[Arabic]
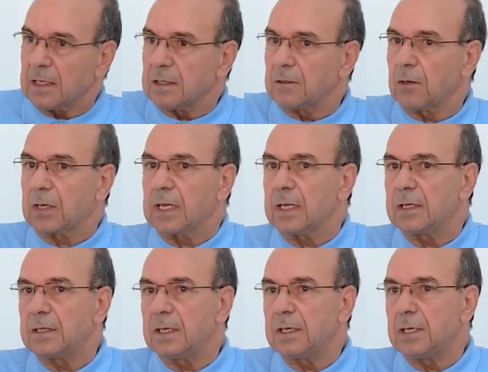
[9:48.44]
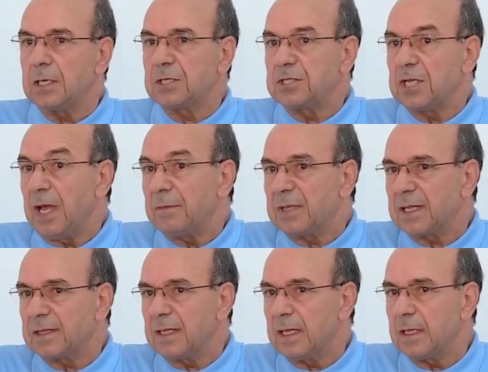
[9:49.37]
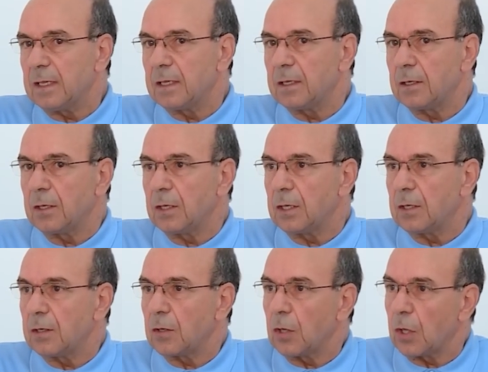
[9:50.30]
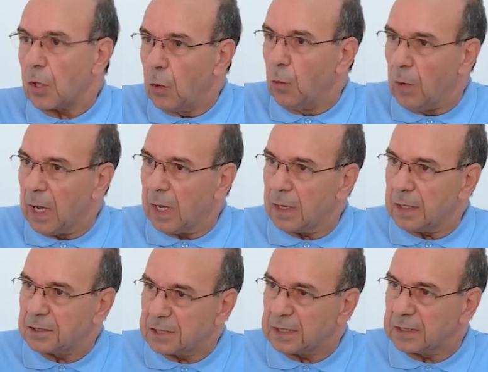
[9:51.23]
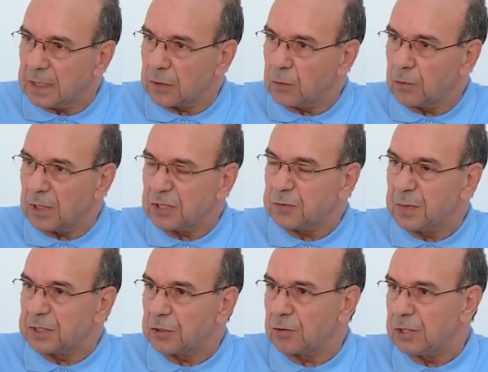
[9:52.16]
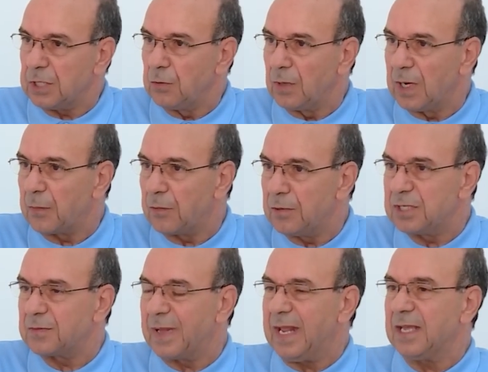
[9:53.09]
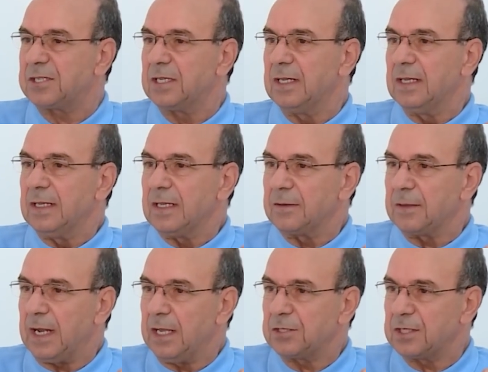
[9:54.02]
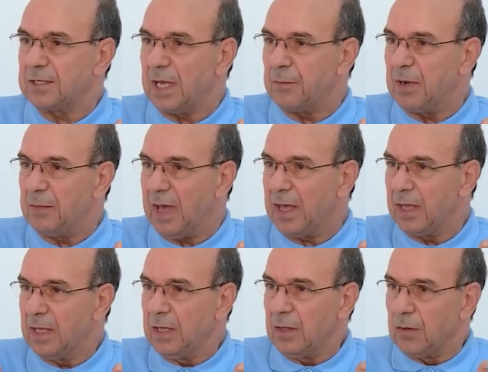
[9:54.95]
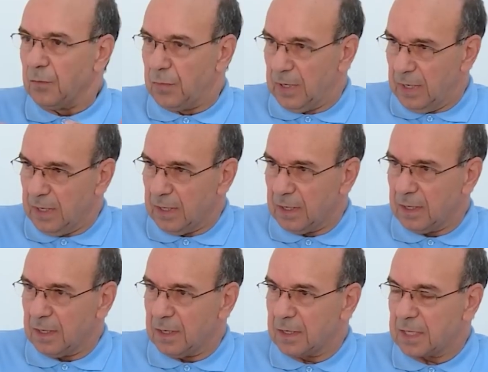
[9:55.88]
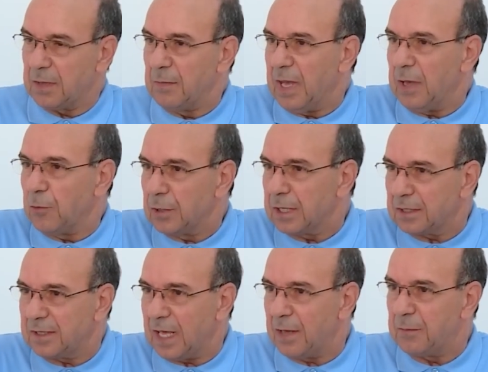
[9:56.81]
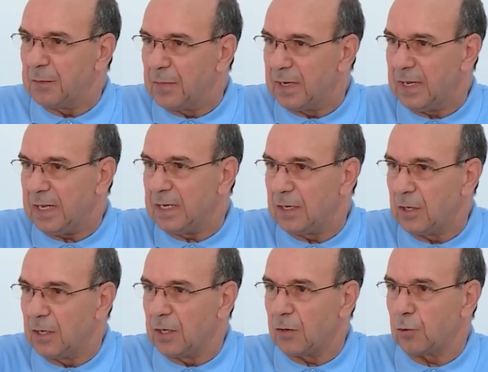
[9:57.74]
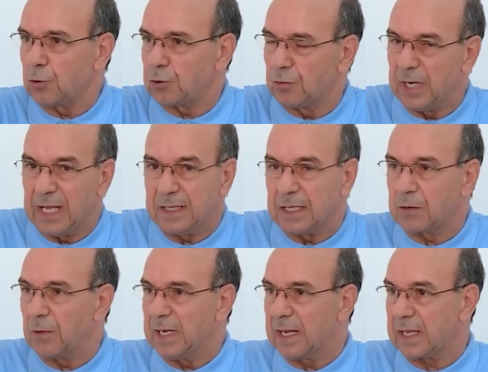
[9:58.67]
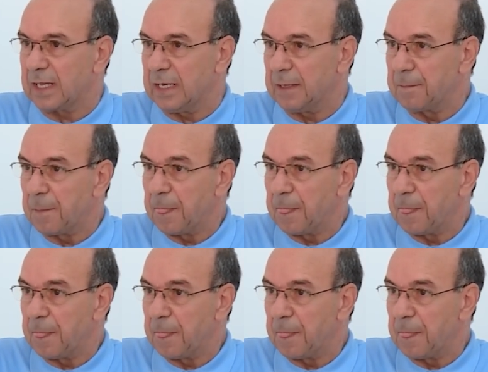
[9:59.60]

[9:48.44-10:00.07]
دونك الشعب تعطيه آه، قوه سيرتان كوراج باش يخرج انه لا بوليس ما راحش ما راحش تتعامل معاه بال كيما عودها تتعامل بال يعني الخشونه هذيك والى اخره